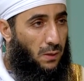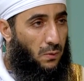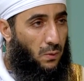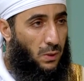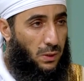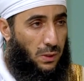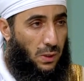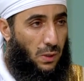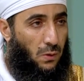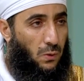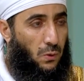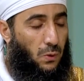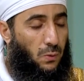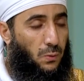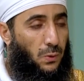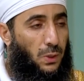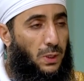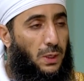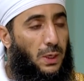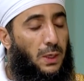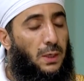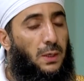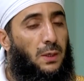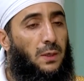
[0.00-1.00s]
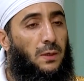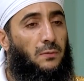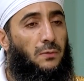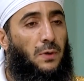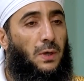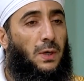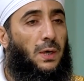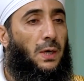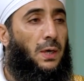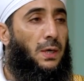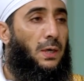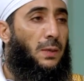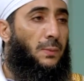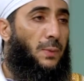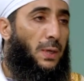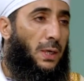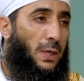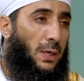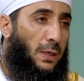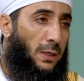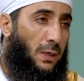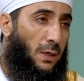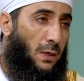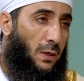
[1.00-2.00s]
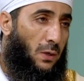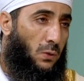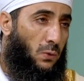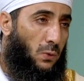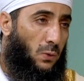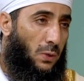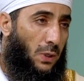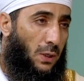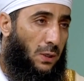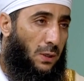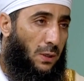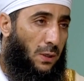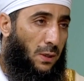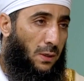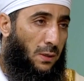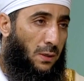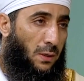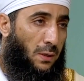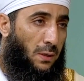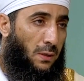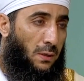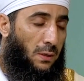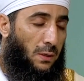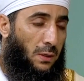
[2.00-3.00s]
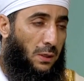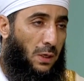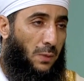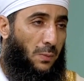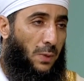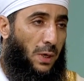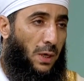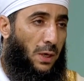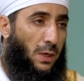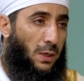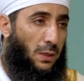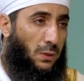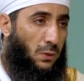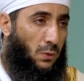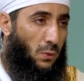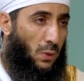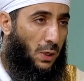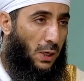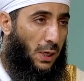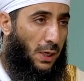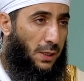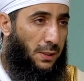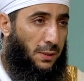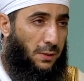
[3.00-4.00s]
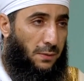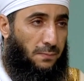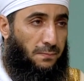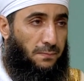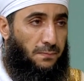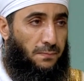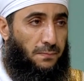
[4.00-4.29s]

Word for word: وتقوم الليل فقال بلى يا رسول الله انما اردت الخير